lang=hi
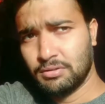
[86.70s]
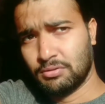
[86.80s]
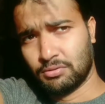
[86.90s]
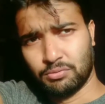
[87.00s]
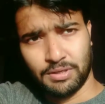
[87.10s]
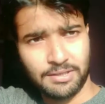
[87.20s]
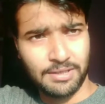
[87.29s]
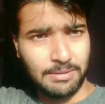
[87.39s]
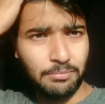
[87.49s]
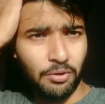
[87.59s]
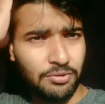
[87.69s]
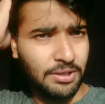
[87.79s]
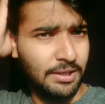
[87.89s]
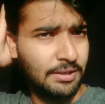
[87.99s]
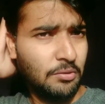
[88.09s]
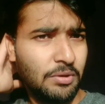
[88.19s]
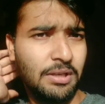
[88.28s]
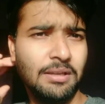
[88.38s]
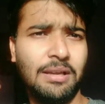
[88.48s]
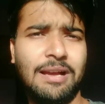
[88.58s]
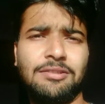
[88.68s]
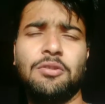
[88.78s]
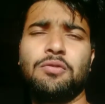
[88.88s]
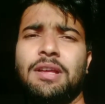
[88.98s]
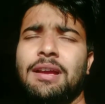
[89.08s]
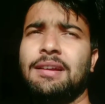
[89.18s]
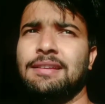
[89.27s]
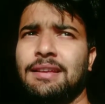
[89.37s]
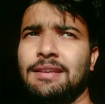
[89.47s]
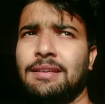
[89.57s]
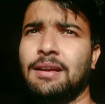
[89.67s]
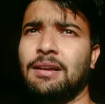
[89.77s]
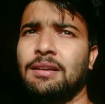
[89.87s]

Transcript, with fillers: और थोड़े से तो नहीं बहुत ज़्यादा क्योंकि अक्सर होता है कहीं कहीं का